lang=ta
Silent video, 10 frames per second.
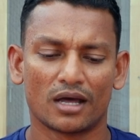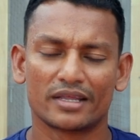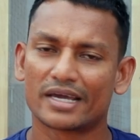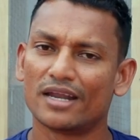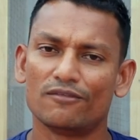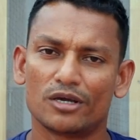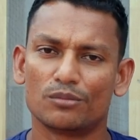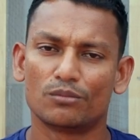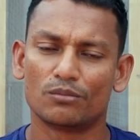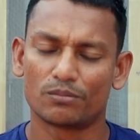அந்த கேள்விக்கு
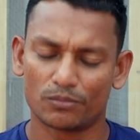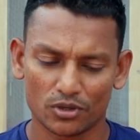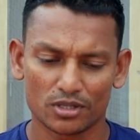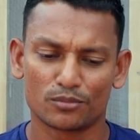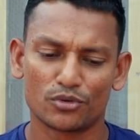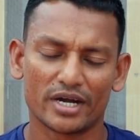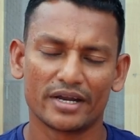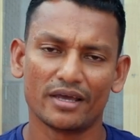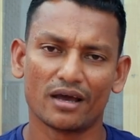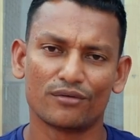போகிறதுக்கு
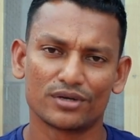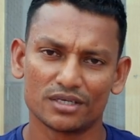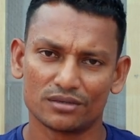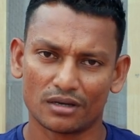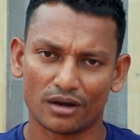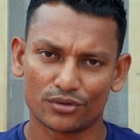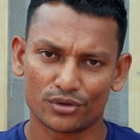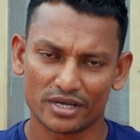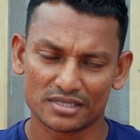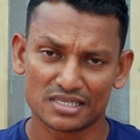முன்னாடி அவர்
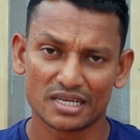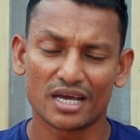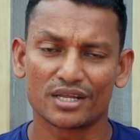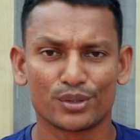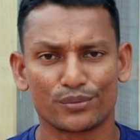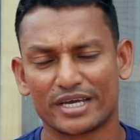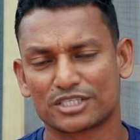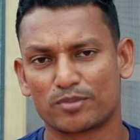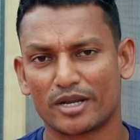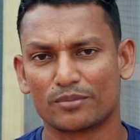அவருடைய சினாரியோவை
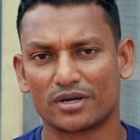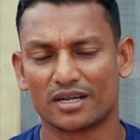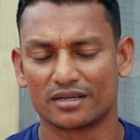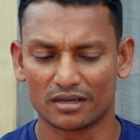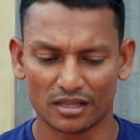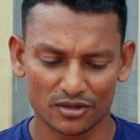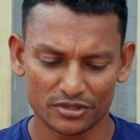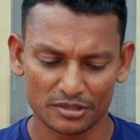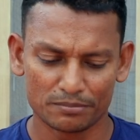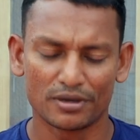எக்ஸ்பிளைன் பண்ணுறாரு
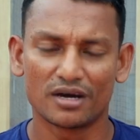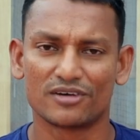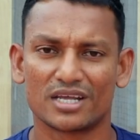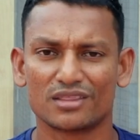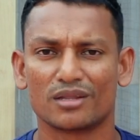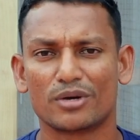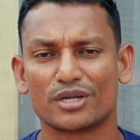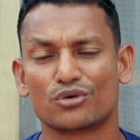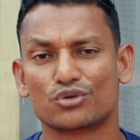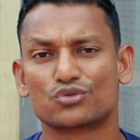அதாவது இப்போ அவர் எந்த
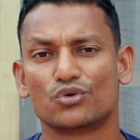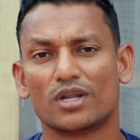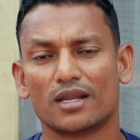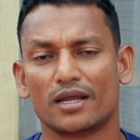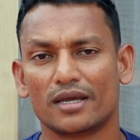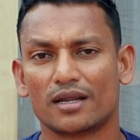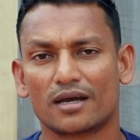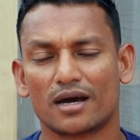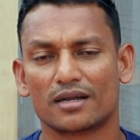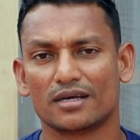மாதிரி ஒரு சூழலில்
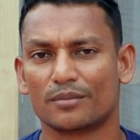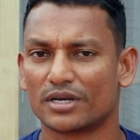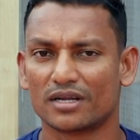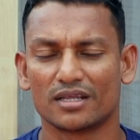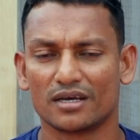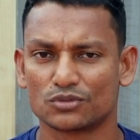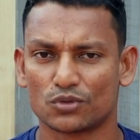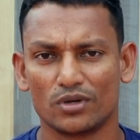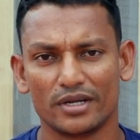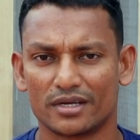இருக்கார் அப்படின்றத
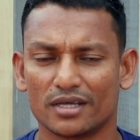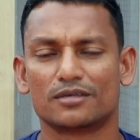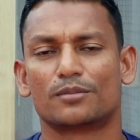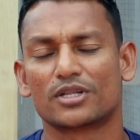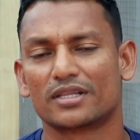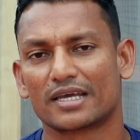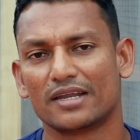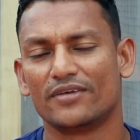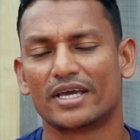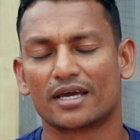சொல்லிவிட்டு அதுக்கப்புறம் இந்த
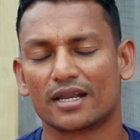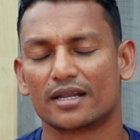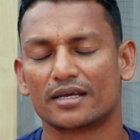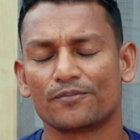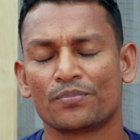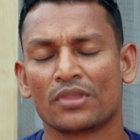கேள்வி கேட்குறாரு